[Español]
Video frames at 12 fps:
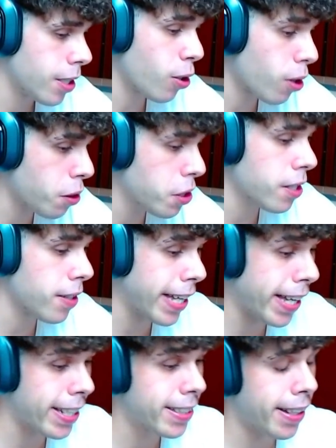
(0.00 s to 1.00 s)
quiero decir de
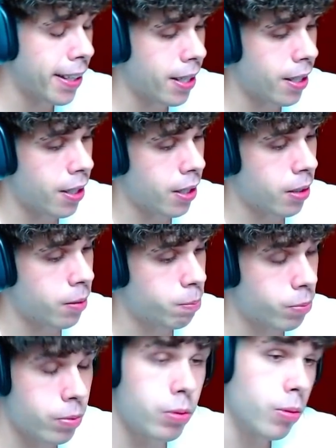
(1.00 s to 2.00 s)
que hay gente que,
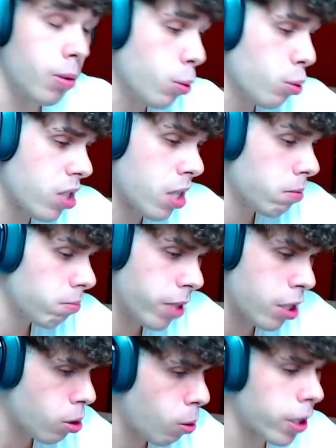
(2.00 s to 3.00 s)
no mucha,
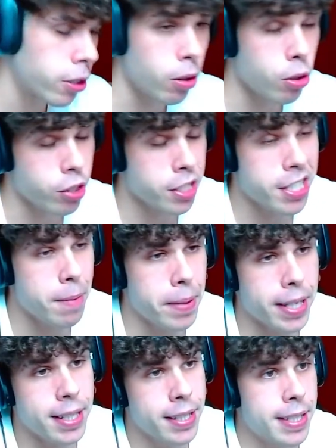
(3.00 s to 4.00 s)
tres o cuatro, los de
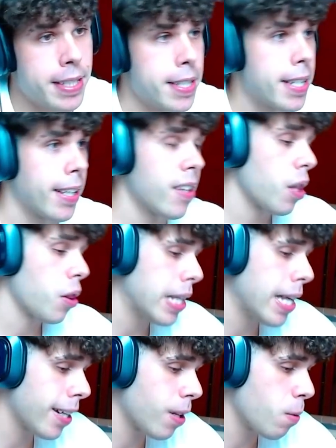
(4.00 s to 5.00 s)
siempre, que
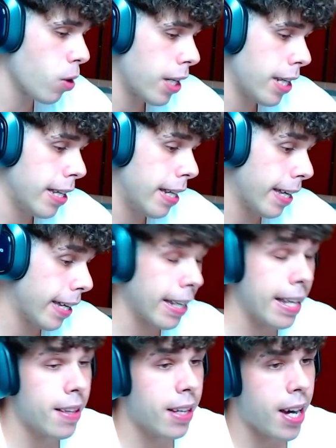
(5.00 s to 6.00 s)
decían como que le
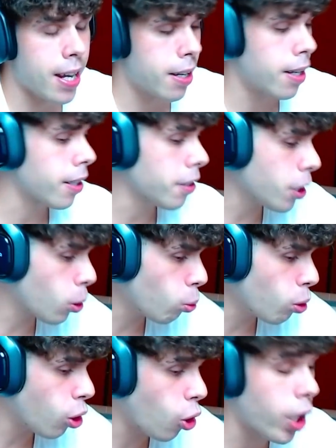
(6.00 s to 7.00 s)
quería dejar en
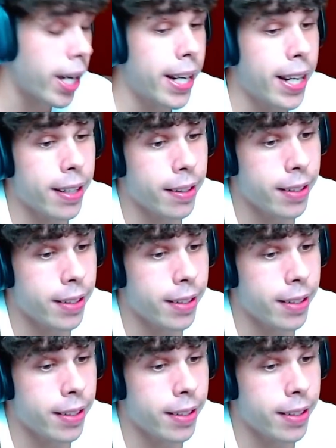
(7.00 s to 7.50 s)
ridículo o que le